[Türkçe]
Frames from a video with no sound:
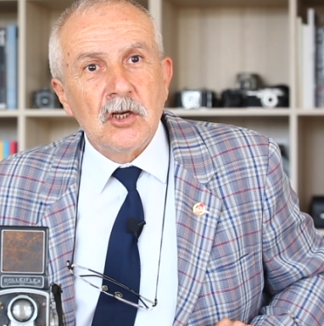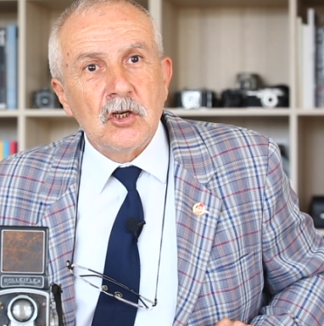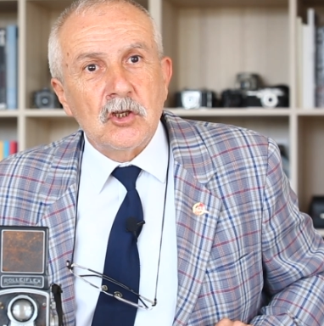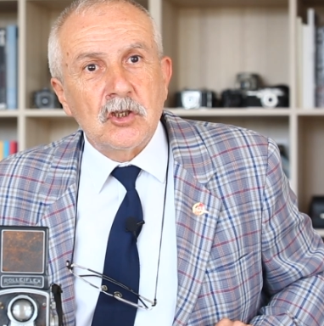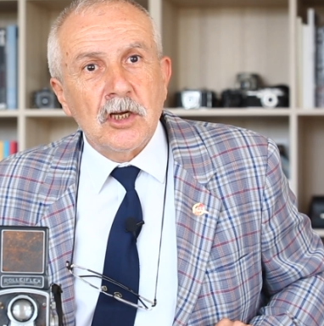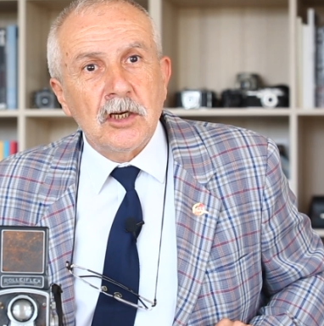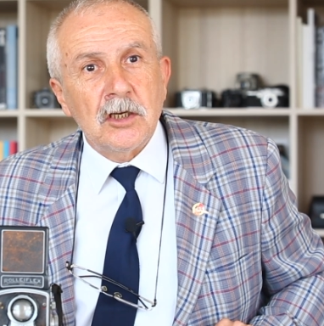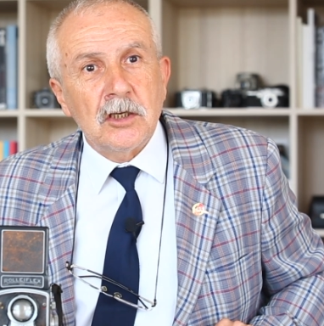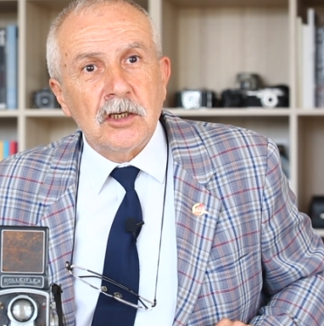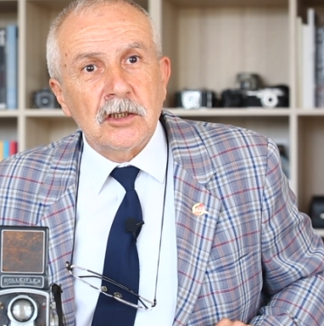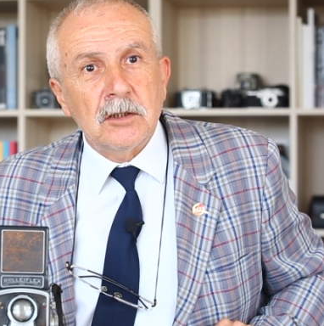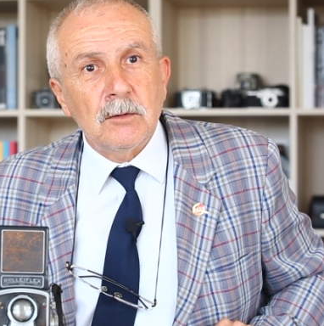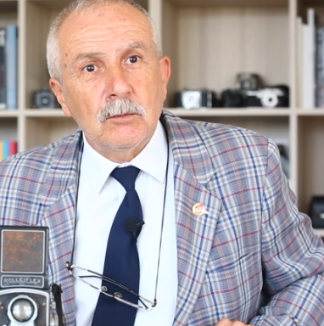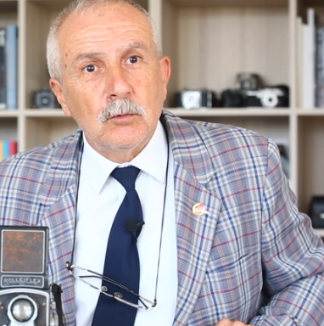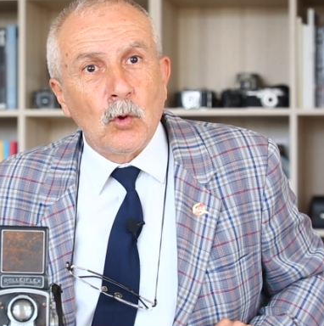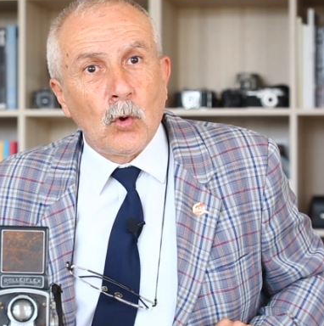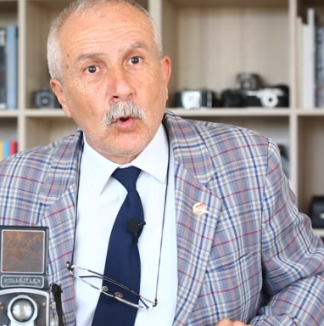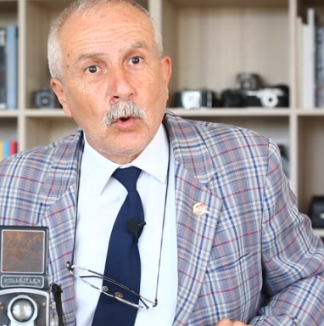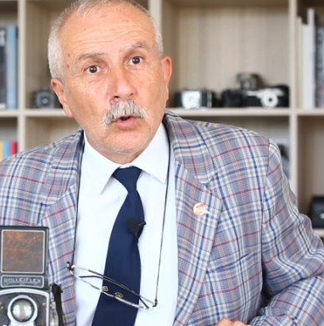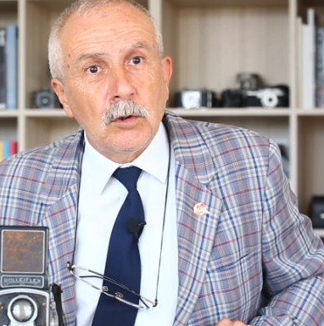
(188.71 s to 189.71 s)
İçeri
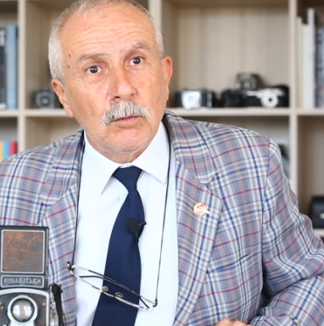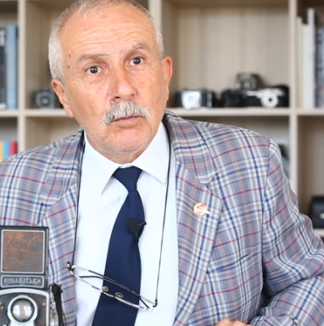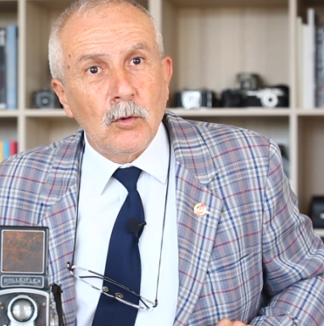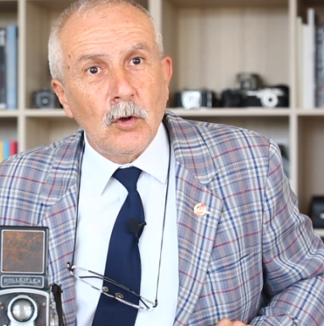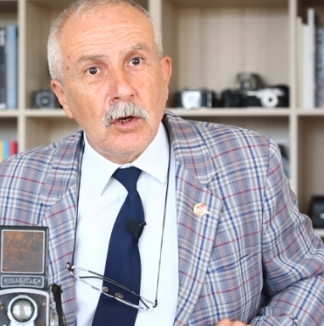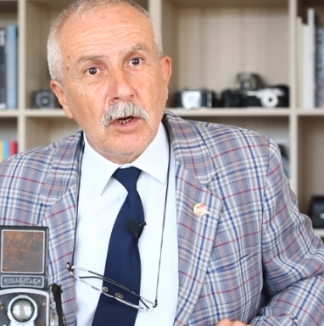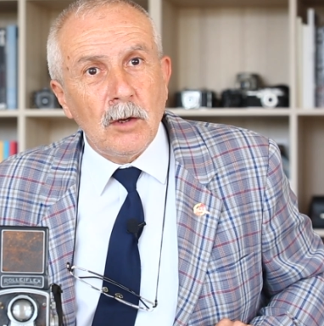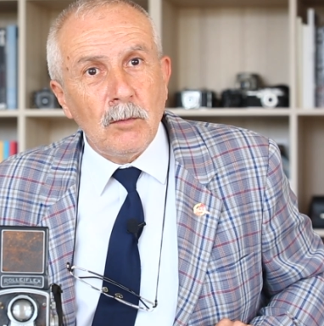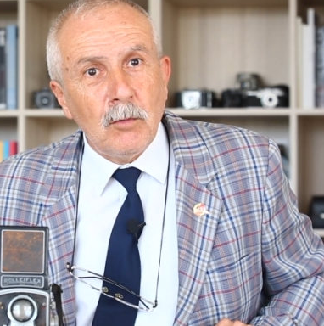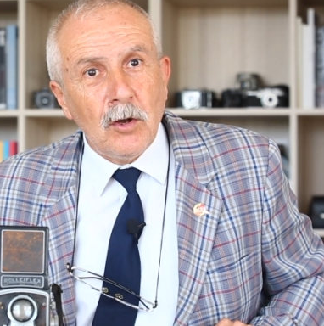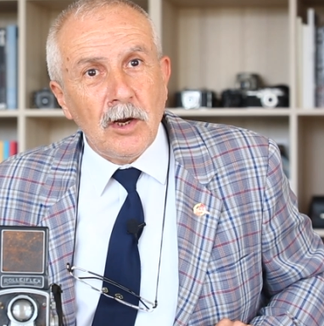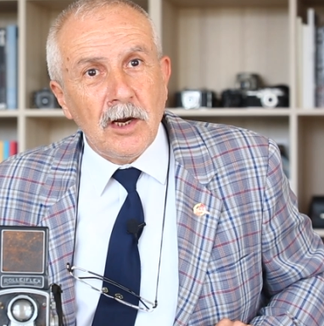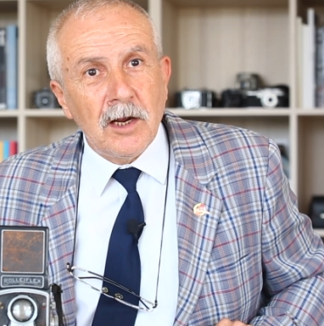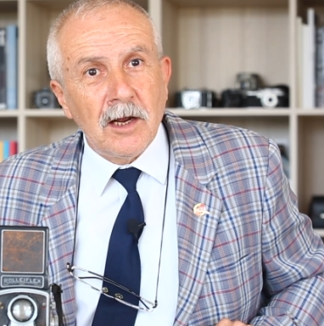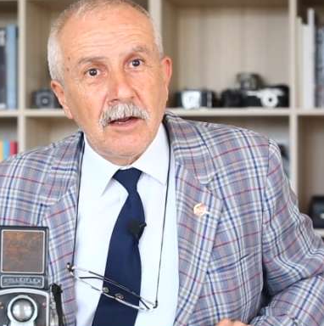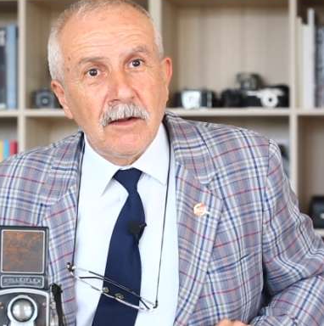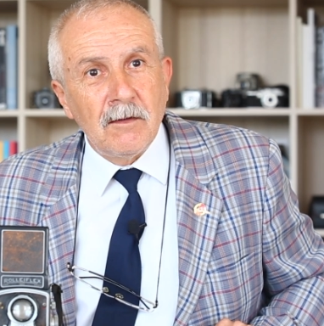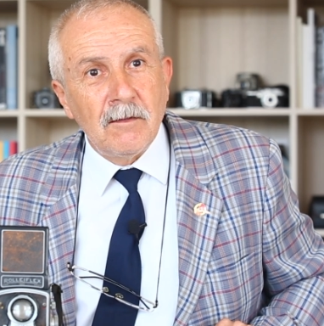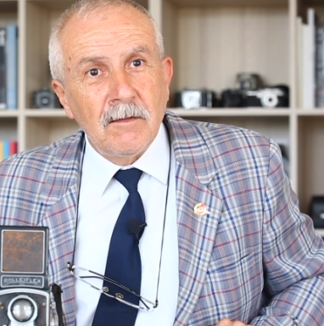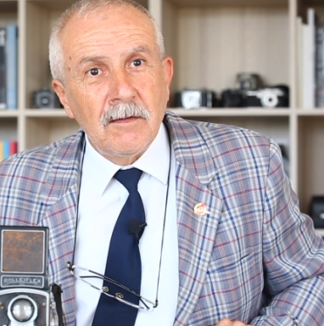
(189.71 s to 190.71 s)
girdim. Ne oldu böyle böyle?